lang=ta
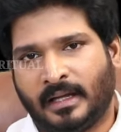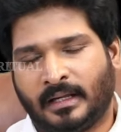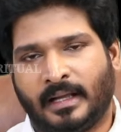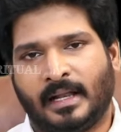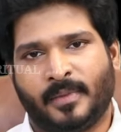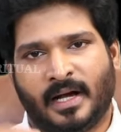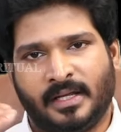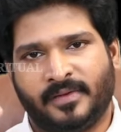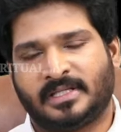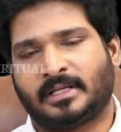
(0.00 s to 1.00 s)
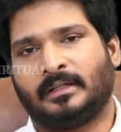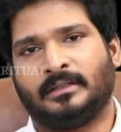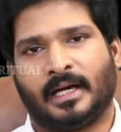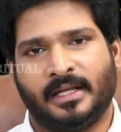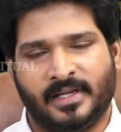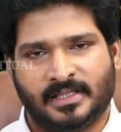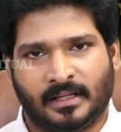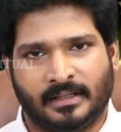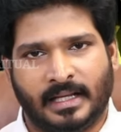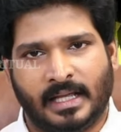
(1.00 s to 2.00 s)
ஏன்னா எல்லாமே அறிவை சார்ந்தது அறிவை
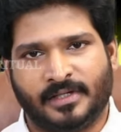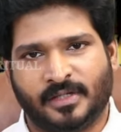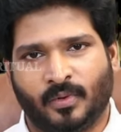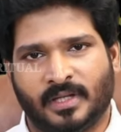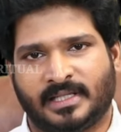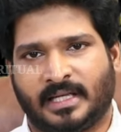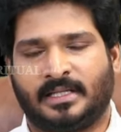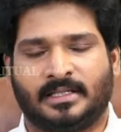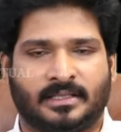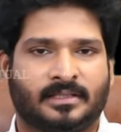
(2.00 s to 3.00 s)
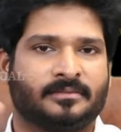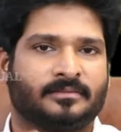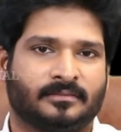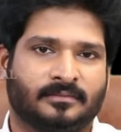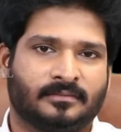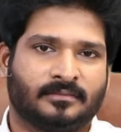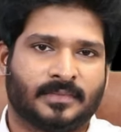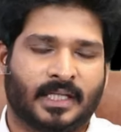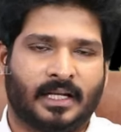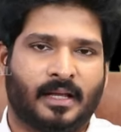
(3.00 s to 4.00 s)
சார்ந்த எல்லா விஷயமும் உங்களுக்கு சக்ஸஸ்
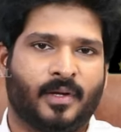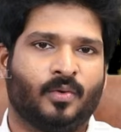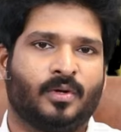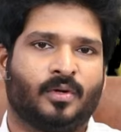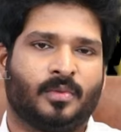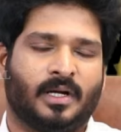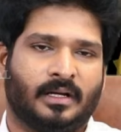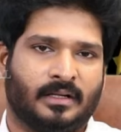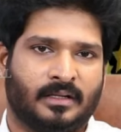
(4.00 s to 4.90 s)
அதெல்லாமே உங்களுக்கு ரொம்ப